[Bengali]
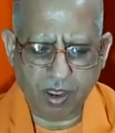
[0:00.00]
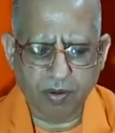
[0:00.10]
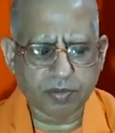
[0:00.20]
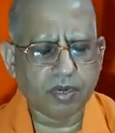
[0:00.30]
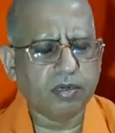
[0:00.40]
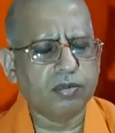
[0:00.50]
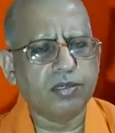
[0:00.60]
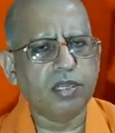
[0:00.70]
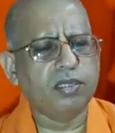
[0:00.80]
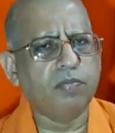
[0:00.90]
আপনার
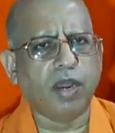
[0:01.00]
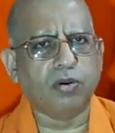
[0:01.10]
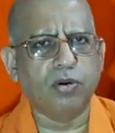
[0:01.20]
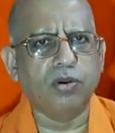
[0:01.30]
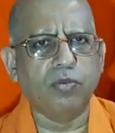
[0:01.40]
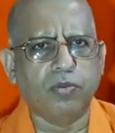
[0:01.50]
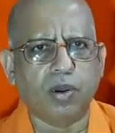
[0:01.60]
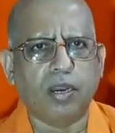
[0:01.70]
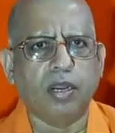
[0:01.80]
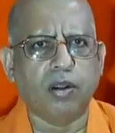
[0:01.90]
শ্রী শ্রী মার্কণ্ডীয়
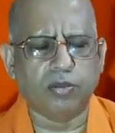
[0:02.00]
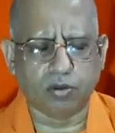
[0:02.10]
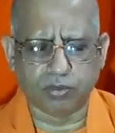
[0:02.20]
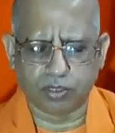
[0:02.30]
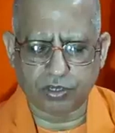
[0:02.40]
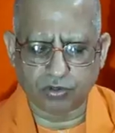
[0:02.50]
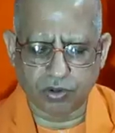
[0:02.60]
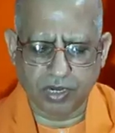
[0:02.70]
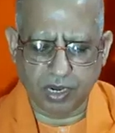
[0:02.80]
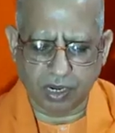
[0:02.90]
পুরাণের অন্তর্গত যে
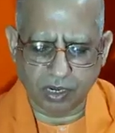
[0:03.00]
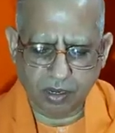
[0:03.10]
চণ্ডী